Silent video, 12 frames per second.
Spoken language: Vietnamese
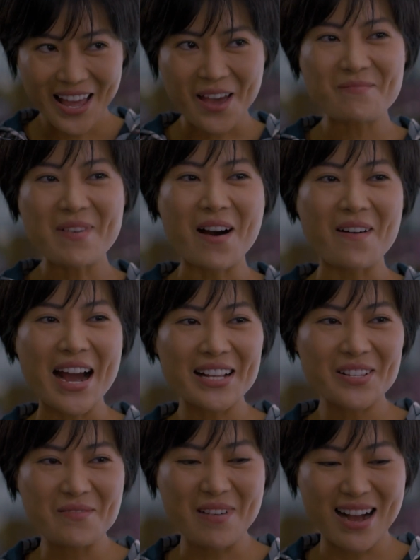Em bảo
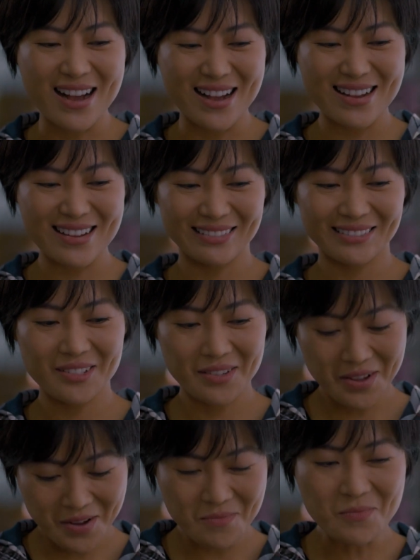anh rồi mà,
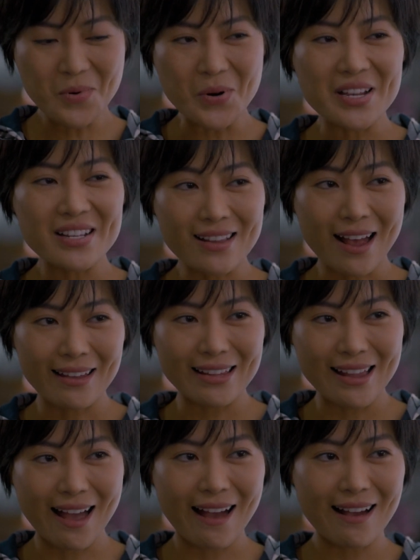múi thì dày
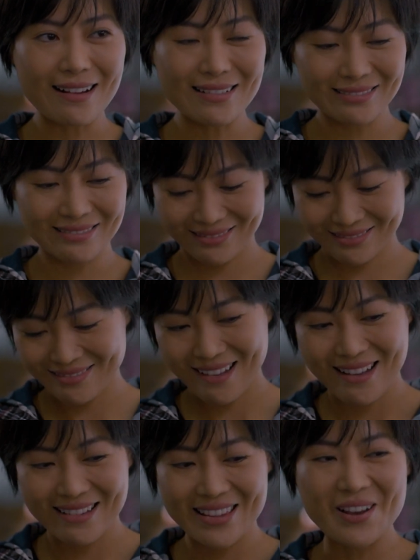nhá,
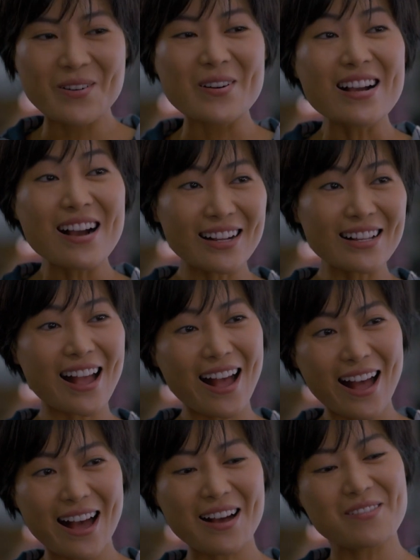nhiều nước
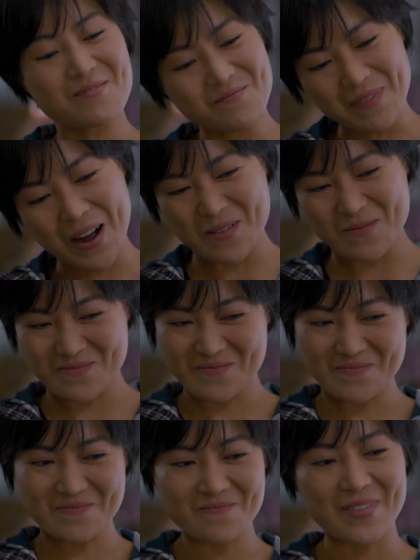nhá, mỏng
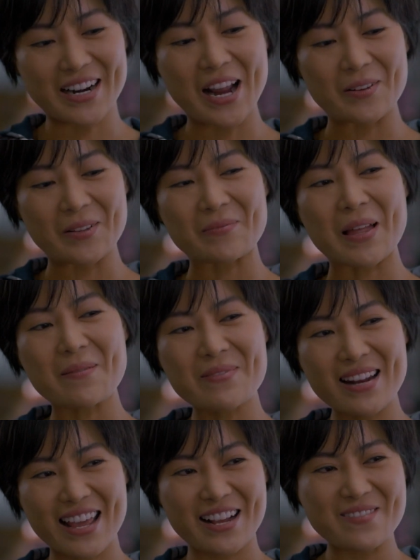mà đều răm tóc
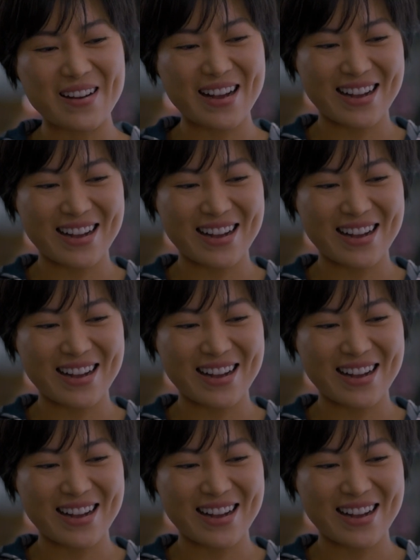thế này không